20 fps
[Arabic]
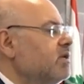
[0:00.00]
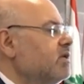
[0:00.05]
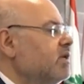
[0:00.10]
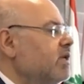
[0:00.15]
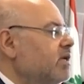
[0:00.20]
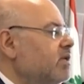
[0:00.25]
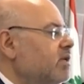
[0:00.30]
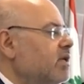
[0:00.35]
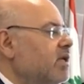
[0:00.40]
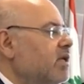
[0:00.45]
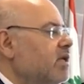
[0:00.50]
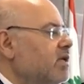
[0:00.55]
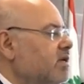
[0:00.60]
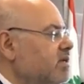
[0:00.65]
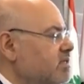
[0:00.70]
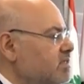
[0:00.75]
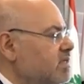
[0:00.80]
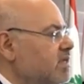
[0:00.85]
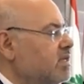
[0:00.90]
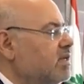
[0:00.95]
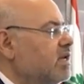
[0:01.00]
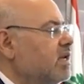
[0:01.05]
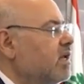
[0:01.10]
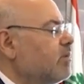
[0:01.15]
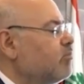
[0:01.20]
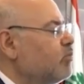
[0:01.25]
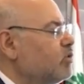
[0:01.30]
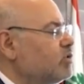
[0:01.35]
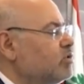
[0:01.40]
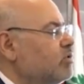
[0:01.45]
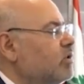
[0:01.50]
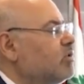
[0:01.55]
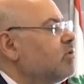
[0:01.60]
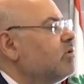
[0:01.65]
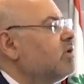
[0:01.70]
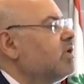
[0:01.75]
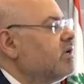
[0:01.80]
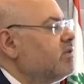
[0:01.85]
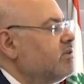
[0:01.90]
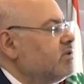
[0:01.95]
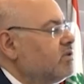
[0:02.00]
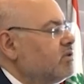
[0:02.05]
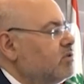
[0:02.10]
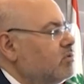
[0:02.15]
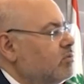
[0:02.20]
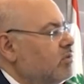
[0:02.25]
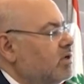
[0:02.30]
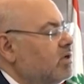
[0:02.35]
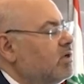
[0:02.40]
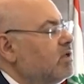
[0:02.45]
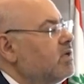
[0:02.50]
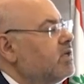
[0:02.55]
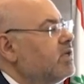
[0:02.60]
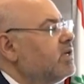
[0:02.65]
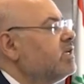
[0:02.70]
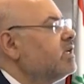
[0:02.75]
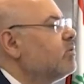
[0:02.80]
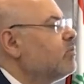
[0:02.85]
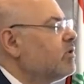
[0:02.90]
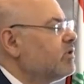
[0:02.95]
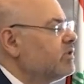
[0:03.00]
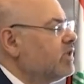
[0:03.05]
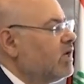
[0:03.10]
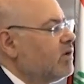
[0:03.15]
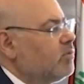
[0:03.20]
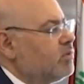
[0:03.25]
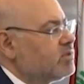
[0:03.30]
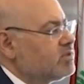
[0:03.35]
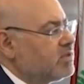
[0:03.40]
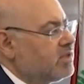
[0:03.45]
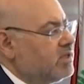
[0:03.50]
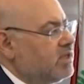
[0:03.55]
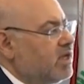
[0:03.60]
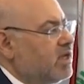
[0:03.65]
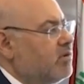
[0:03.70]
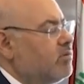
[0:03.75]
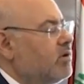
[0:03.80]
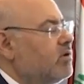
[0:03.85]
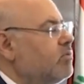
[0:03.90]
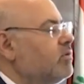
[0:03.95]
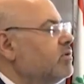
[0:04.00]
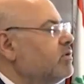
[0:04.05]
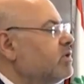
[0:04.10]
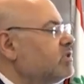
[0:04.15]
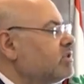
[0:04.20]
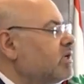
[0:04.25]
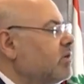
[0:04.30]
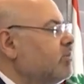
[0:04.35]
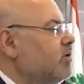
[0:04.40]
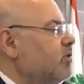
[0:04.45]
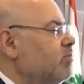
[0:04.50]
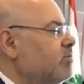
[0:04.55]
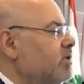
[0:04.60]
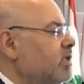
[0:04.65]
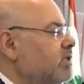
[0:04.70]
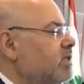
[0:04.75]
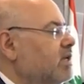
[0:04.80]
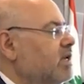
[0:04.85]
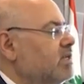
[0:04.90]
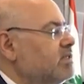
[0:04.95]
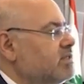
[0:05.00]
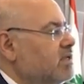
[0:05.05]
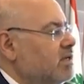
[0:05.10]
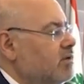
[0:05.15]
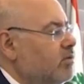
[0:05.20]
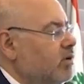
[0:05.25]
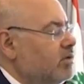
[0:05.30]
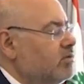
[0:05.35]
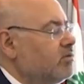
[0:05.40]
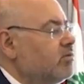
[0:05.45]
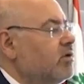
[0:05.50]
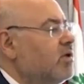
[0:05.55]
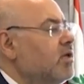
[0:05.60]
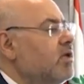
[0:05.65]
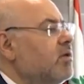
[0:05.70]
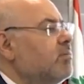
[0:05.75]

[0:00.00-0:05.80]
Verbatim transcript: نحن الرساله اللي عم بوجهها كل هذه الدول هي واضحه وصريحه وهو ان الشعب اللبناني ليس لوحده